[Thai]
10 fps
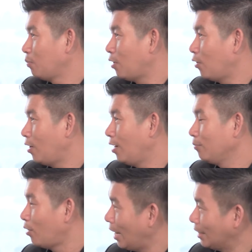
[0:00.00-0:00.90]
เพราะ
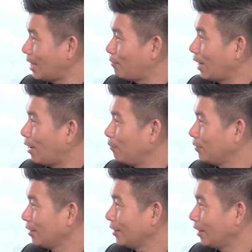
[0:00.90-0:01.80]
อะไรทราบไหมครับ
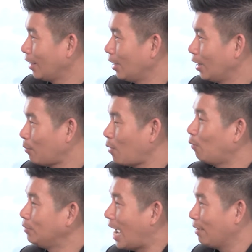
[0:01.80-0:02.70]
เพราะอะไรคะเพราะผ
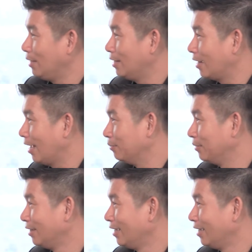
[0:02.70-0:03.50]
มจ่ายไปเยอะไงครับ